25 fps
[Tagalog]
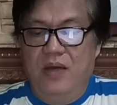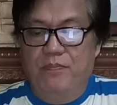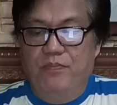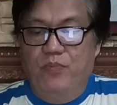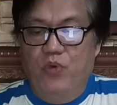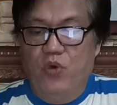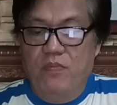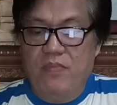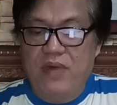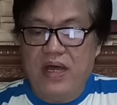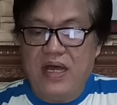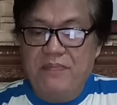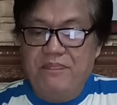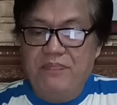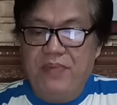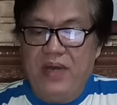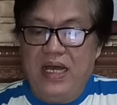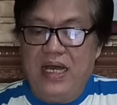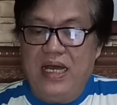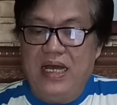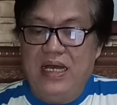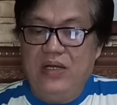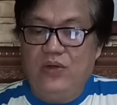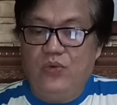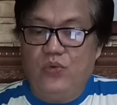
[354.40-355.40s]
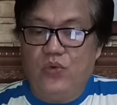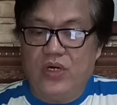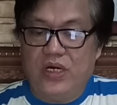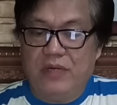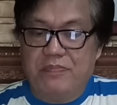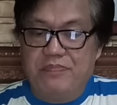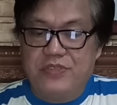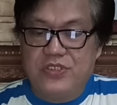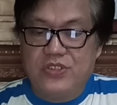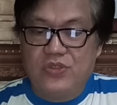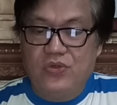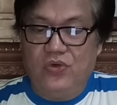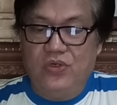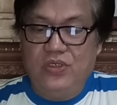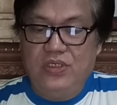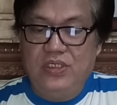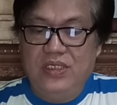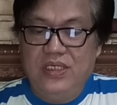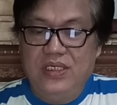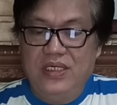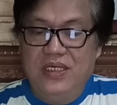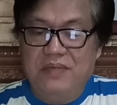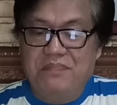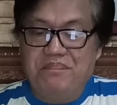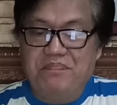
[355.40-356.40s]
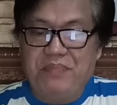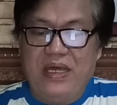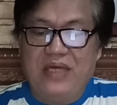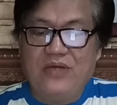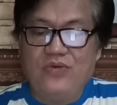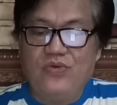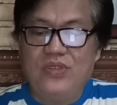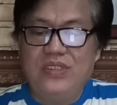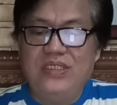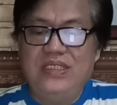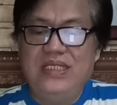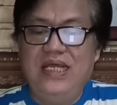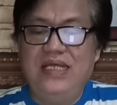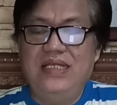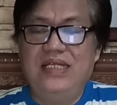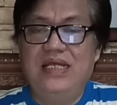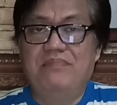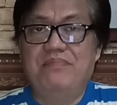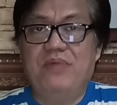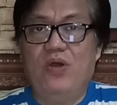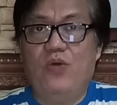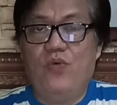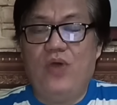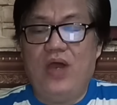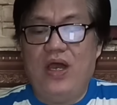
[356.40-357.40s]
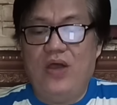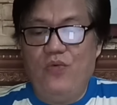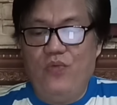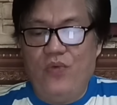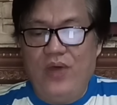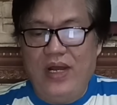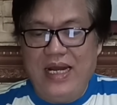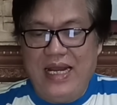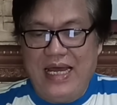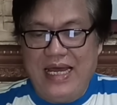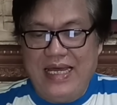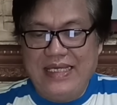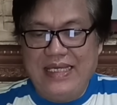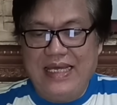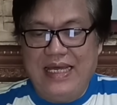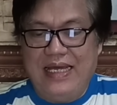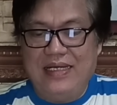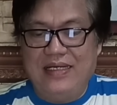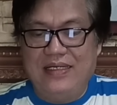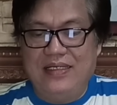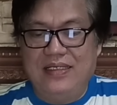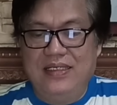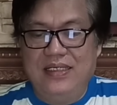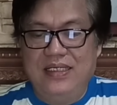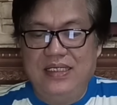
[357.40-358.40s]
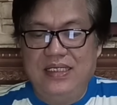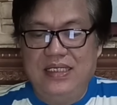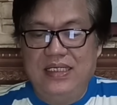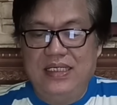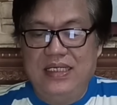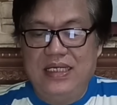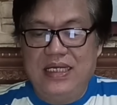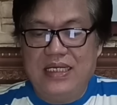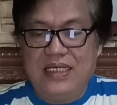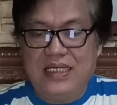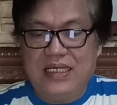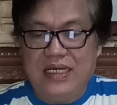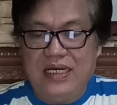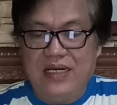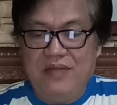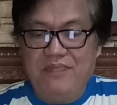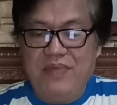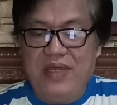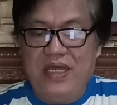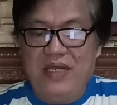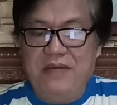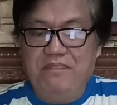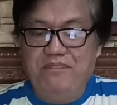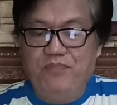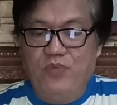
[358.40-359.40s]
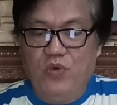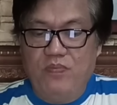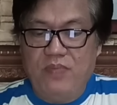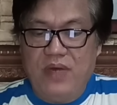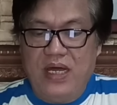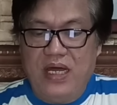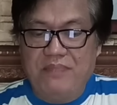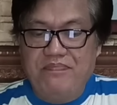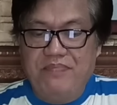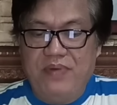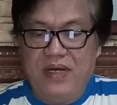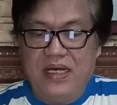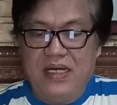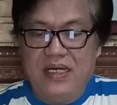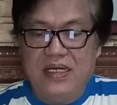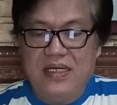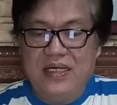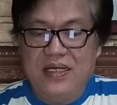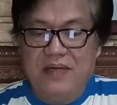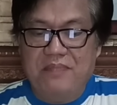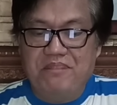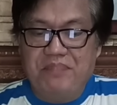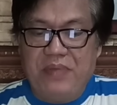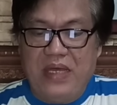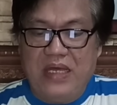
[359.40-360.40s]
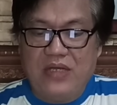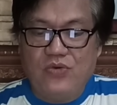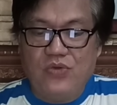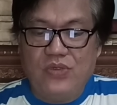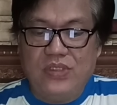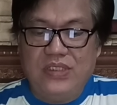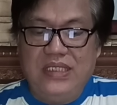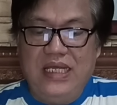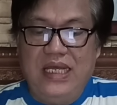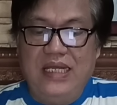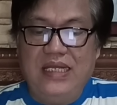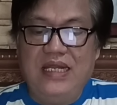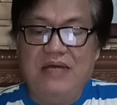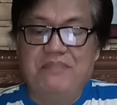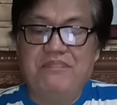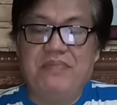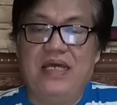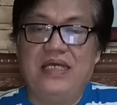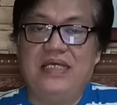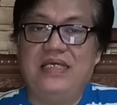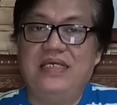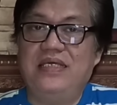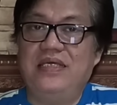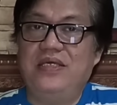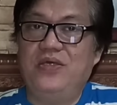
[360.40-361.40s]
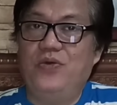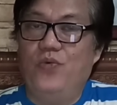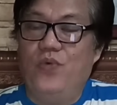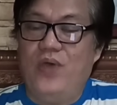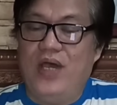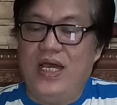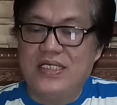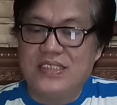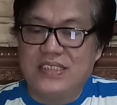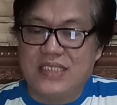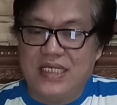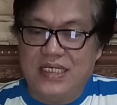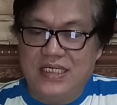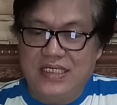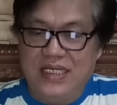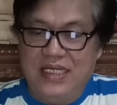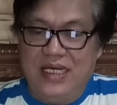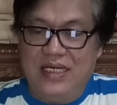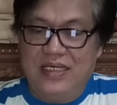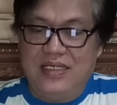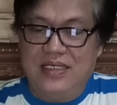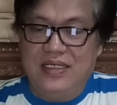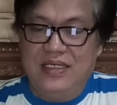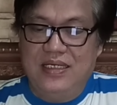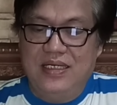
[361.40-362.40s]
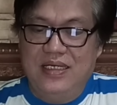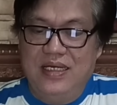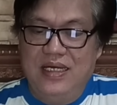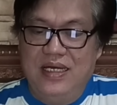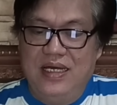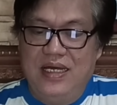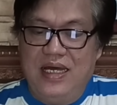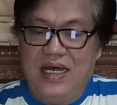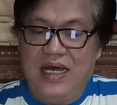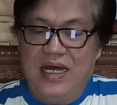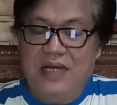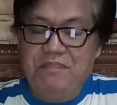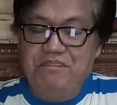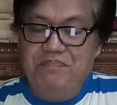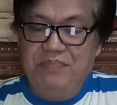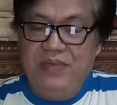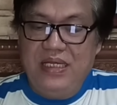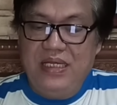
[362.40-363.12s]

Bumaba ang korupsyon pero di na mawawala yan krimen bumaba pero di na maiiwasan yan. Ang